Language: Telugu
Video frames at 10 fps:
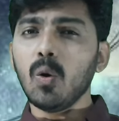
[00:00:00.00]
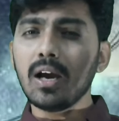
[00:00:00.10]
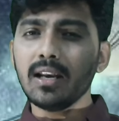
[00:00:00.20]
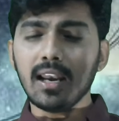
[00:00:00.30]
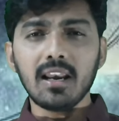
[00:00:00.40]
ఒక
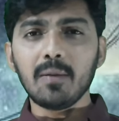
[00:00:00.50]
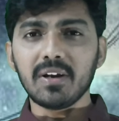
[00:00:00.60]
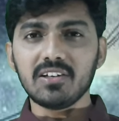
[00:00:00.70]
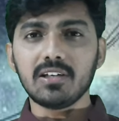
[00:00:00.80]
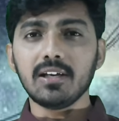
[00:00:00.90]
నల్ల
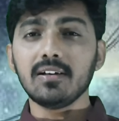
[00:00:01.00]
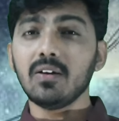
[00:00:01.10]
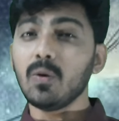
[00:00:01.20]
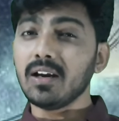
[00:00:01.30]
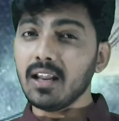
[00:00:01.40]
మనిషి
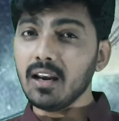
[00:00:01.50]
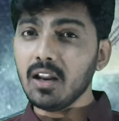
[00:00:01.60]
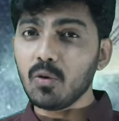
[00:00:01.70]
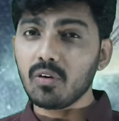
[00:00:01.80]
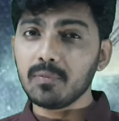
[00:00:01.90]
ఒక నల్ల
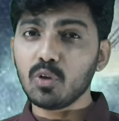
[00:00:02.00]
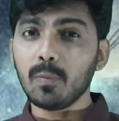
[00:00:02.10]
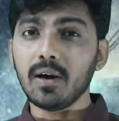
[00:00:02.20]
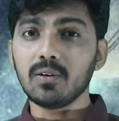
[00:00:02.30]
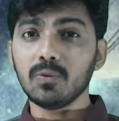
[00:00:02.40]
గుర్రంతో
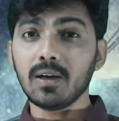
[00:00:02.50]
పాటు